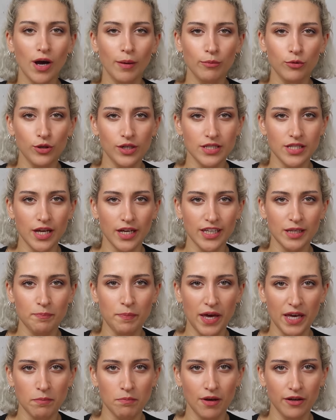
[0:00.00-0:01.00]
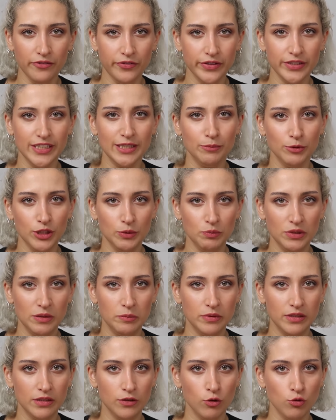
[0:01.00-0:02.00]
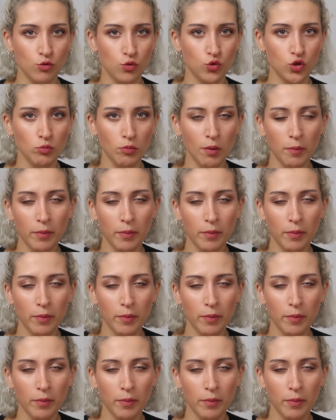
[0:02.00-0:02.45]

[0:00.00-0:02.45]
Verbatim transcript: Ben böyle sanki Pac-Man fanıymışım gibi gözüktüm